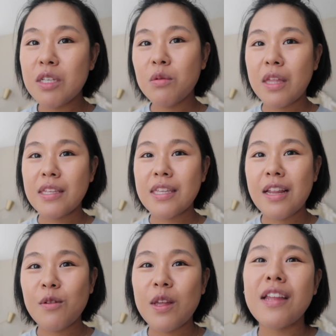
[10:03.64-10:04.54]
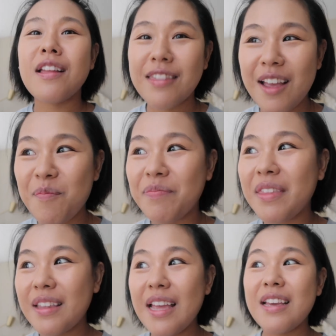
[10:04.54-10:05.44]
状態にさせないといけないんだって。
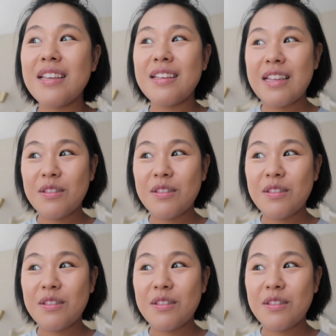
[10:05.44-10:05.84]
で、